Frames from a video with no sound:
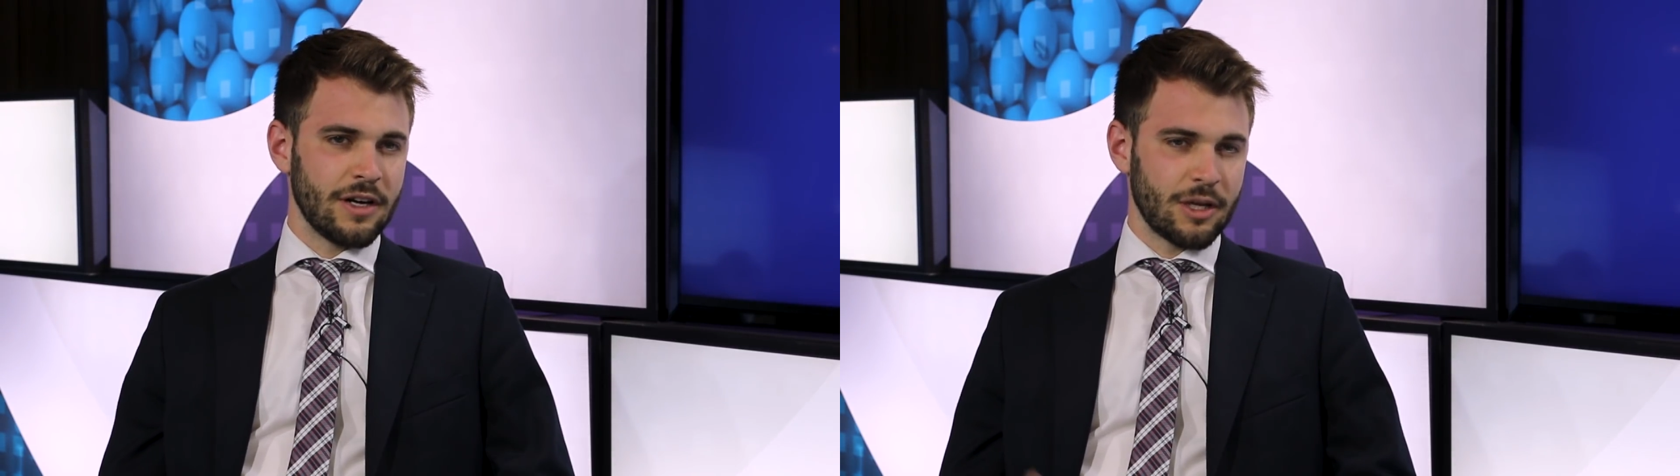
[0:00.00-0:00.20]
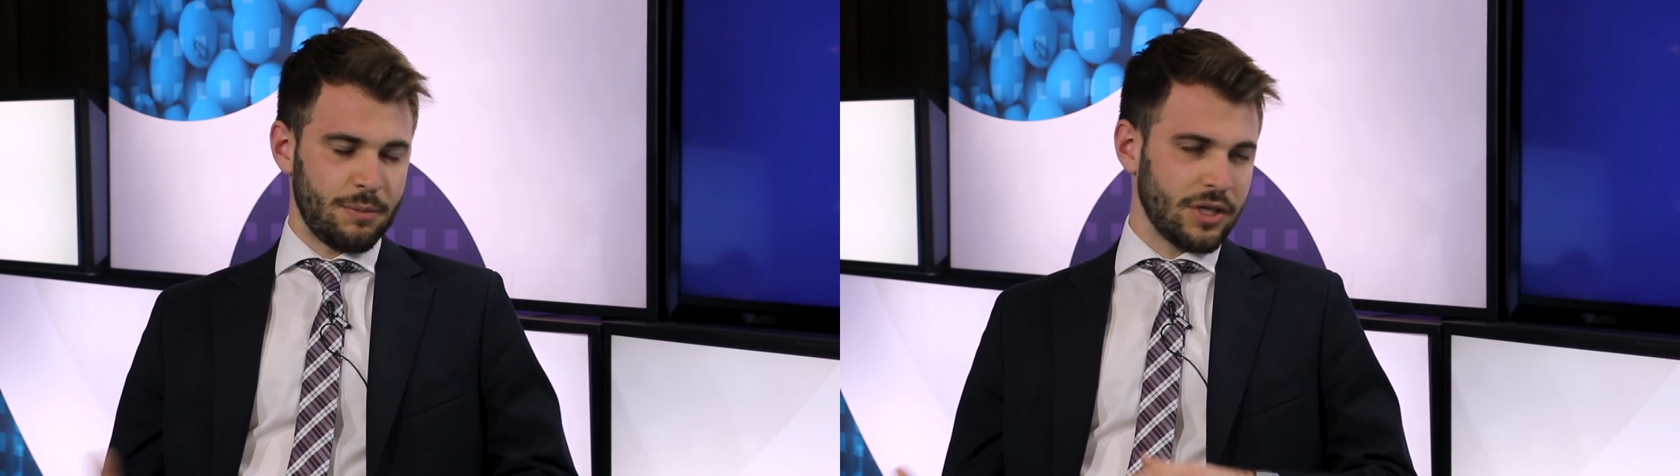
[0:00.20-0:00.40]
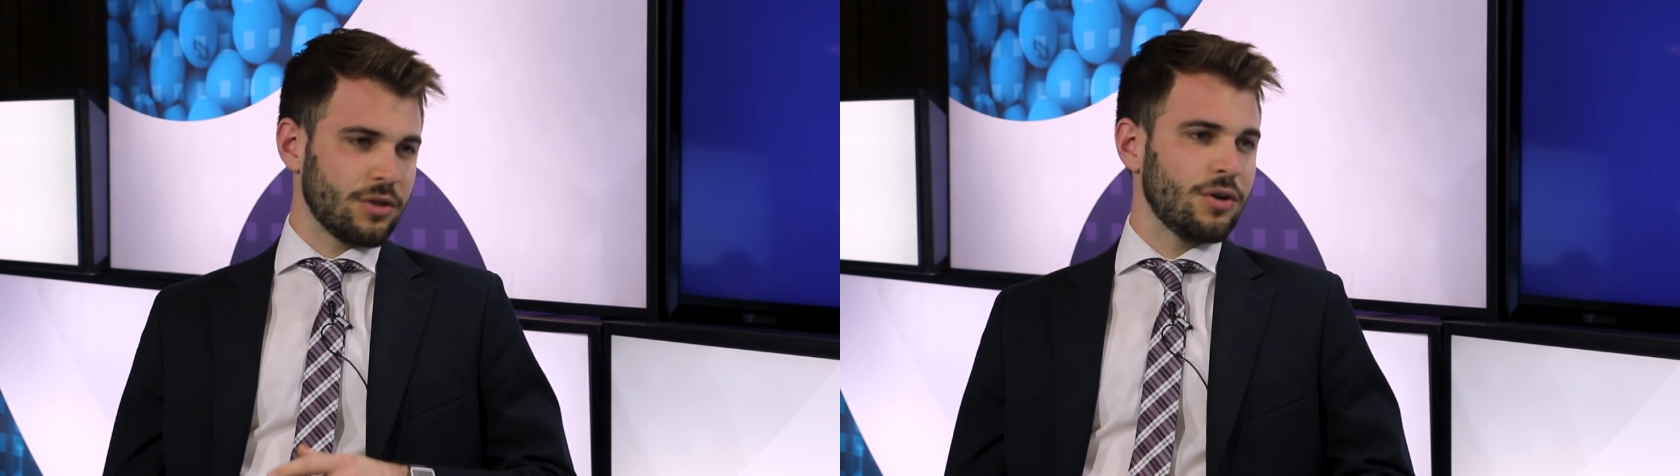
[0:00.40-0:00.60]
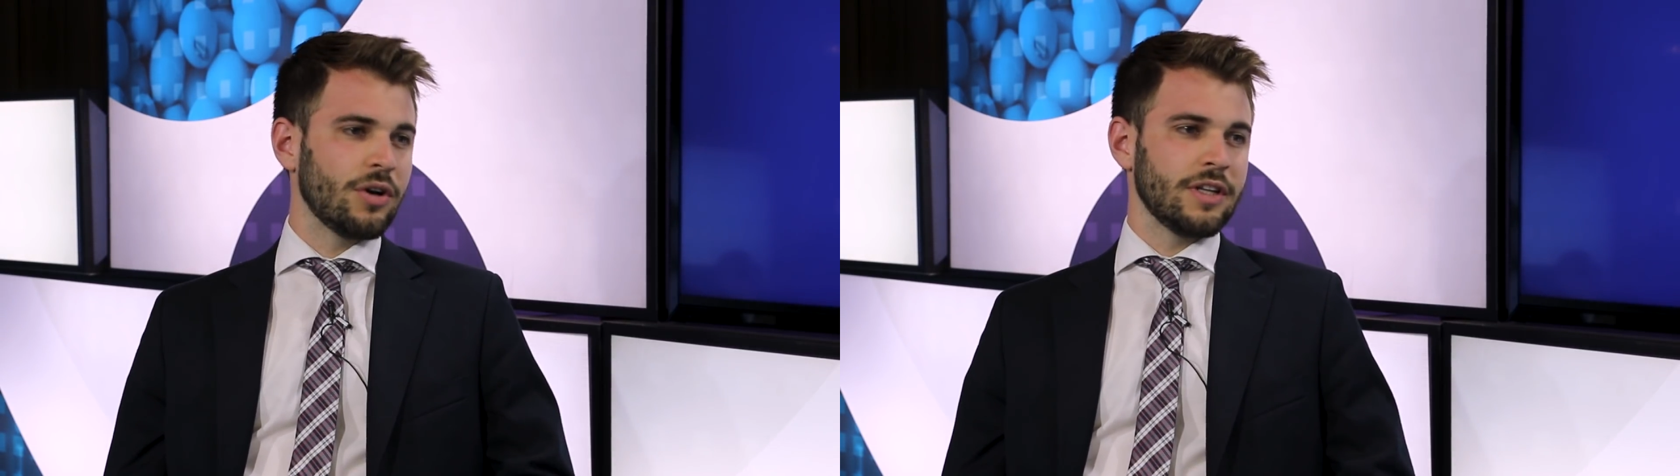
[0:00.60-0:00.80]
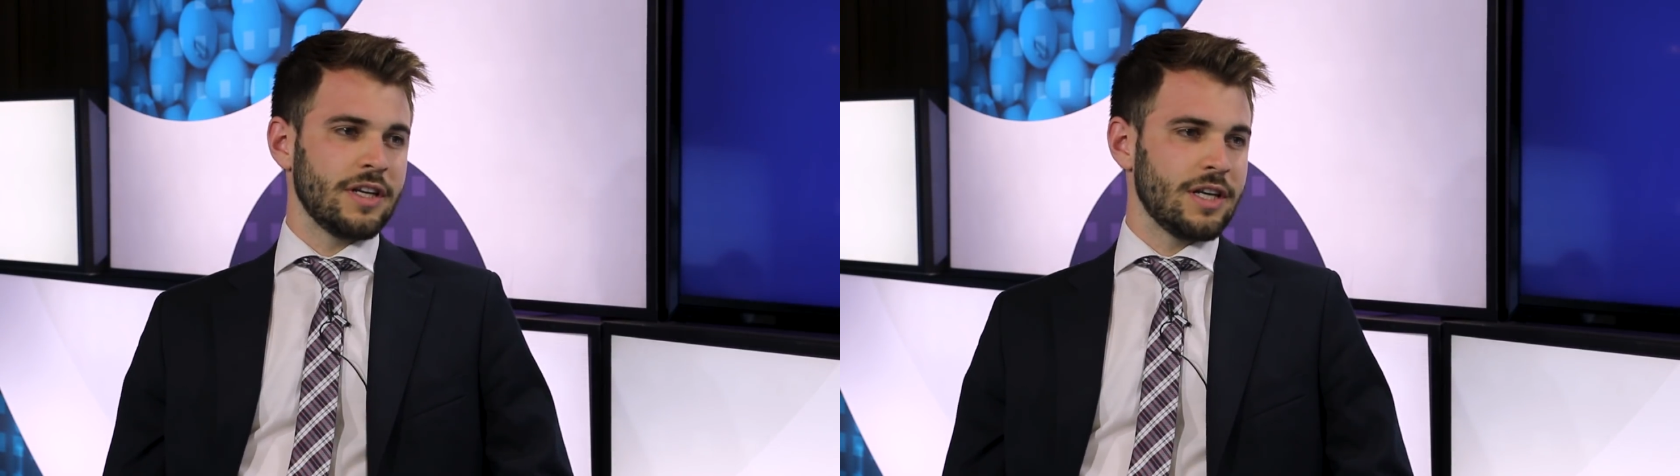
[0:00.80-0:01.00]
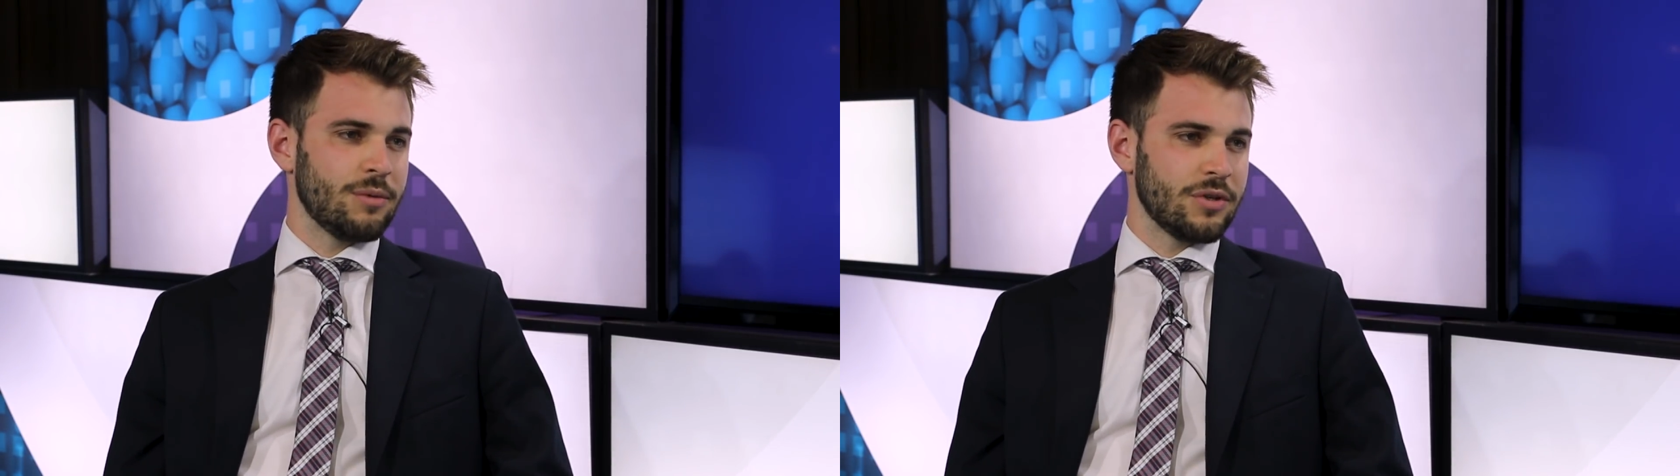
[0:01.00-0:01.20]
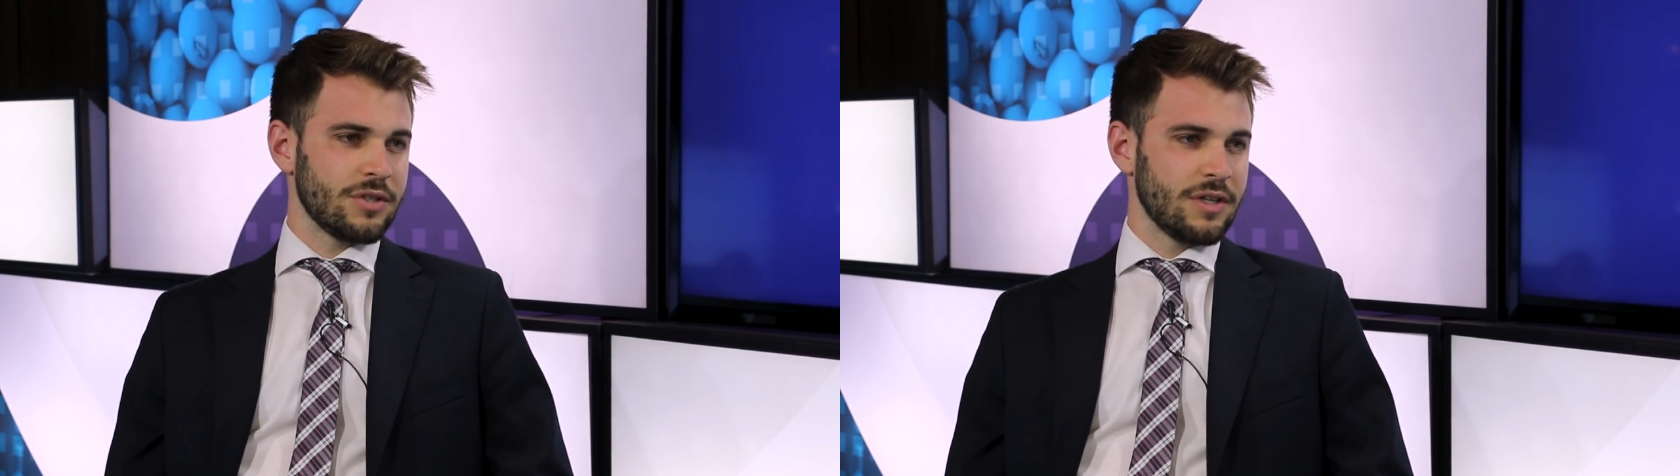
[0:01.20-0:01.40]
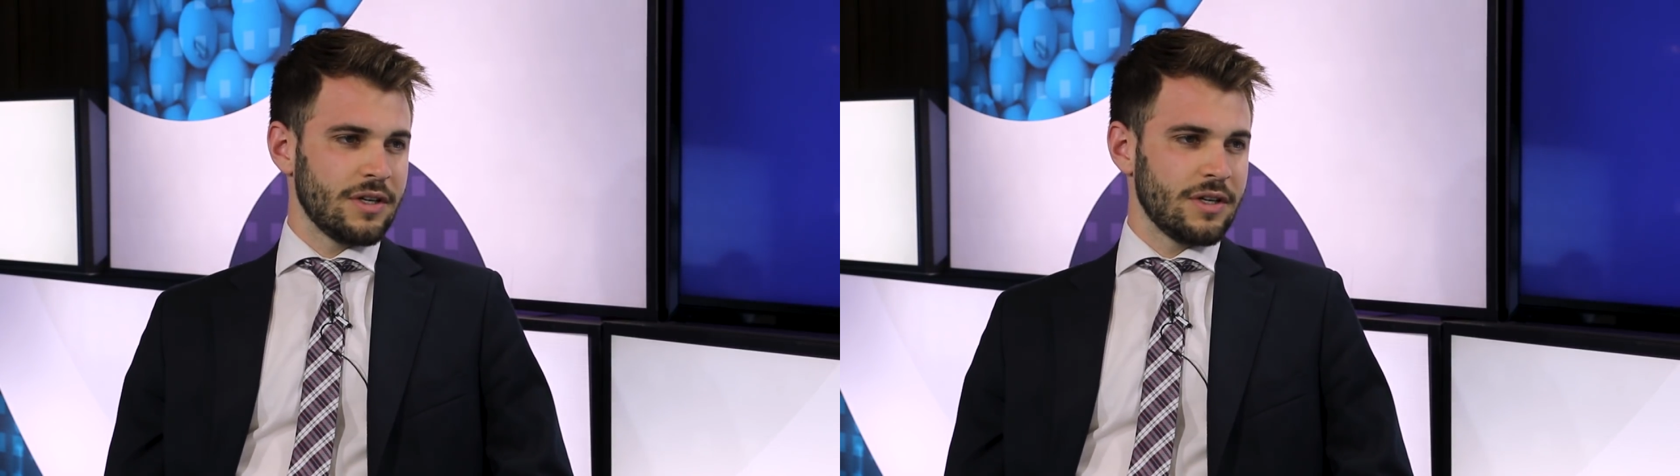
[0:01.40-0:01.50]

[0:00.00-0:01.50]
respecto de lo que teníamos